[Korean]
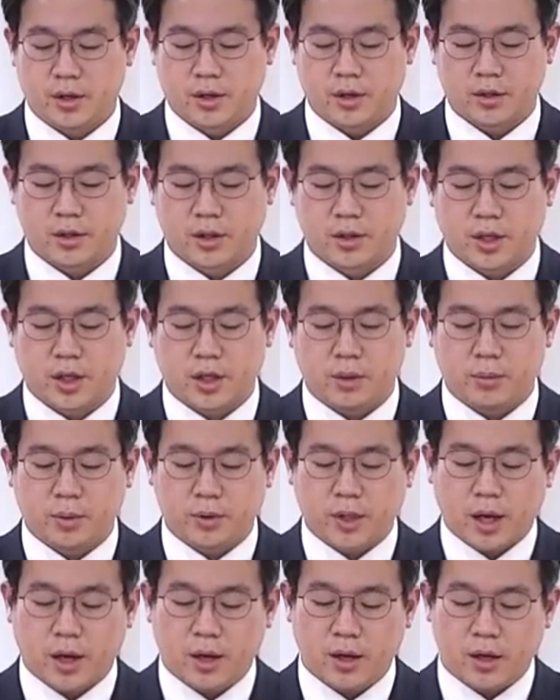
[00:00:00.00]
어, 그런데
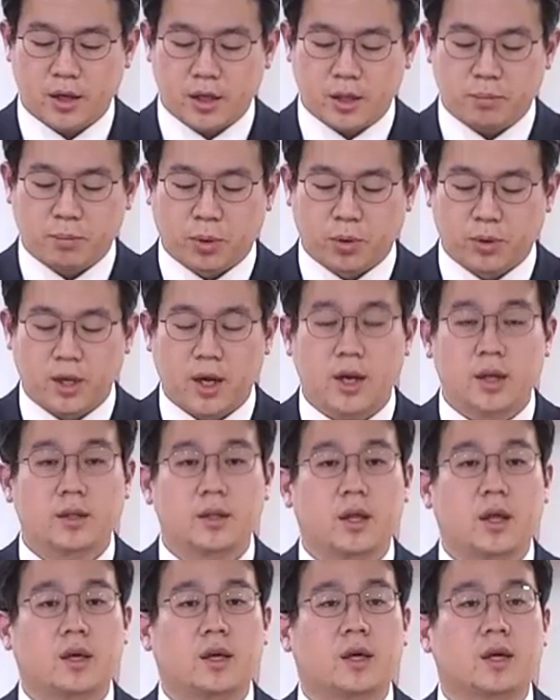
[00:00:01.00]
이보다 이
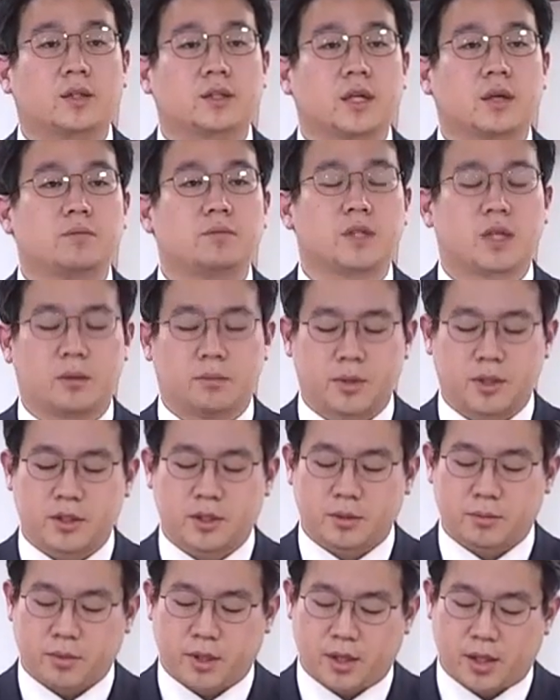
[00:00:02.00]
보다라는 행위가 참
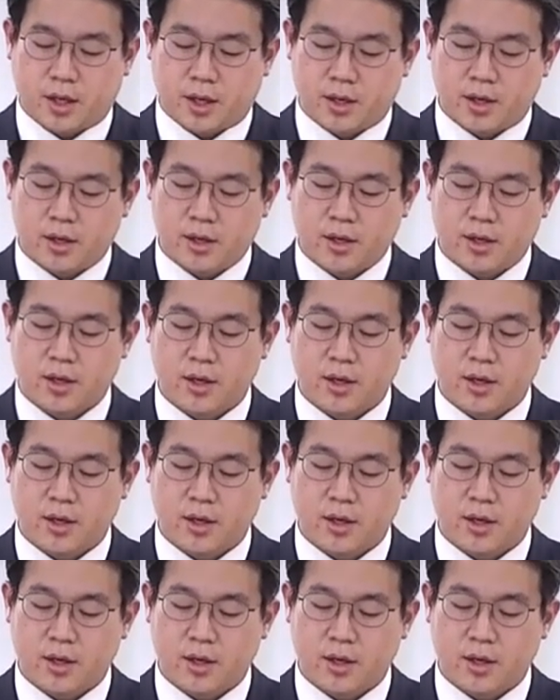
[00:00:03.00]
재미있습니다.